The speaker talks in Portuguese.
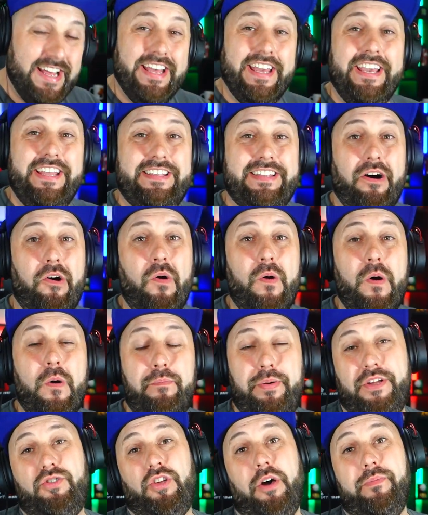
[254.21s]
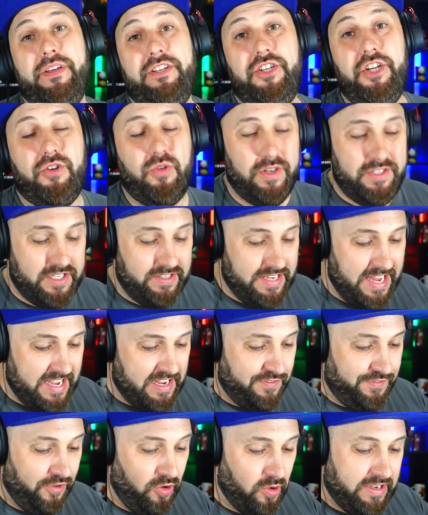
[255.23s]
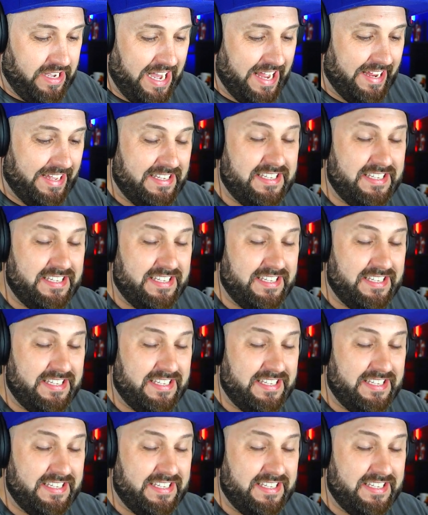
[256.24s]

Então o pessoal me indicou esse deck e falou Cara,